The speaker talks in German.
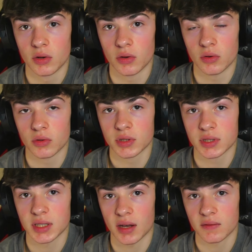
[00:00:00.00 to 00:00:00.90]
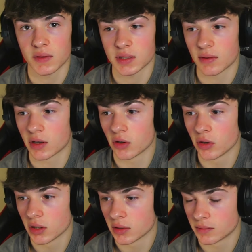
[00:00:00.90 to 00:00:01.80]
Und dann, was war
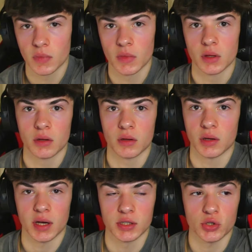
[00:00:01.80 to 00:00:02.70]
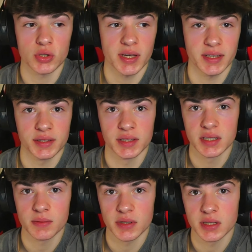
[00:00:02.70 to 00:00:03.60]
noch? Ja, sonst eigentlich
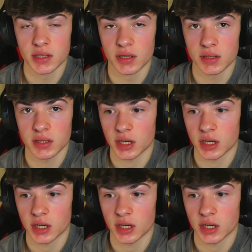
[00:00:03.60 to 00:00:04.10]
nichts passiert.